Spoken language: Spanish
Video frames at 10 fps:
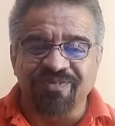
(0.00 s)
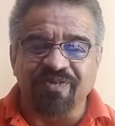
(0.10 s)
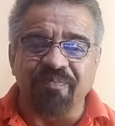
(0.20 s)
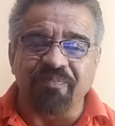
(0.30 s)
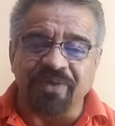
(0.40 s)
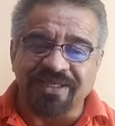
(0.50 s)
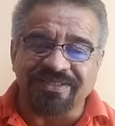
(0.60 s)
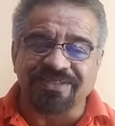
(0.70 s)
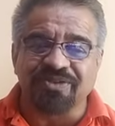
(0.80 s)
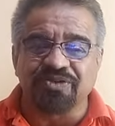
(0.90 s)
No
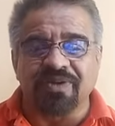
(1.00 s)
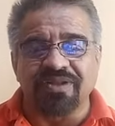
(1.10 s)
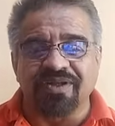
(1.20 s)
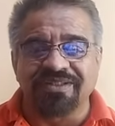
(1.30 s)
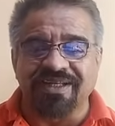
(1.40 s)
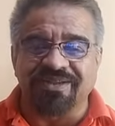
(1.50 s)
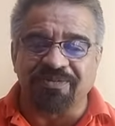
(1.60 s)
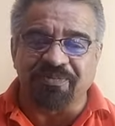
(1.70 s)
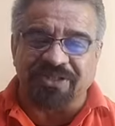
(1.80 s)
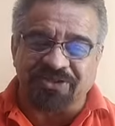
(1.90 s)
empieces, Osvaldo, a hacer
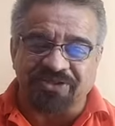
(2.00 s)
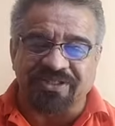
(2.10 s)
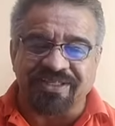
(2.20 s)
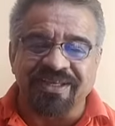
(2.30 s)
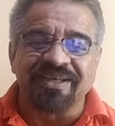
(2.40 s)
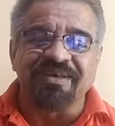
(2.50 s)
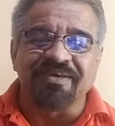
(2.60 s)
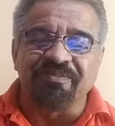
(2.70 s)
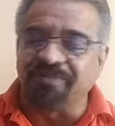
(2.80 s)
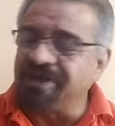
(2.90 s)
tu mitote
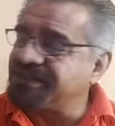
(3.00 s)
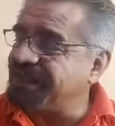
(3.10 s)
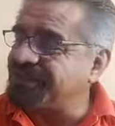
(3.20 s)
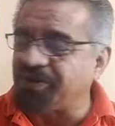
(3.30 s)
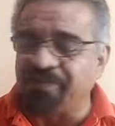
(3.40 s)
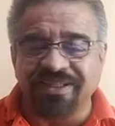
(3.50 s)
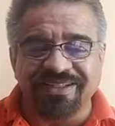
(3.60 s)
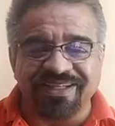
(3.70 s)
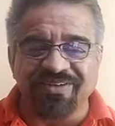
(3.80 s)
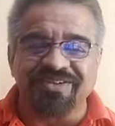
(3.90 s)
Ves la
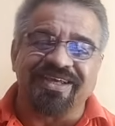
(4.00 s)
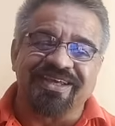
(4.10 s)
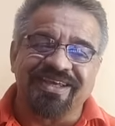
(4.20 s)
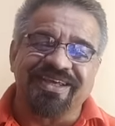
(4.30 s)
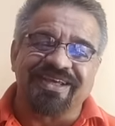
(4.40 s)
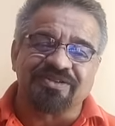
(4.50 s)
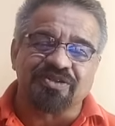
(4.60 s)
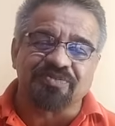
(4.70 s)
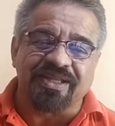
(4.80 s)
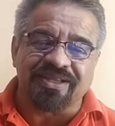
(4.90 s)
tormenta y no te hincas,
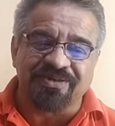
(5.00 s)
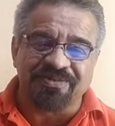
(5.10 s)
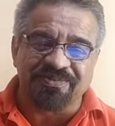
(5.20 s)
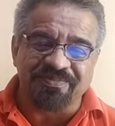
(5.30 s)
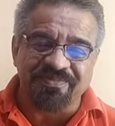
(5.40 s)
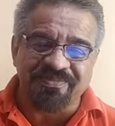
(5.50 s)
Osvaldo.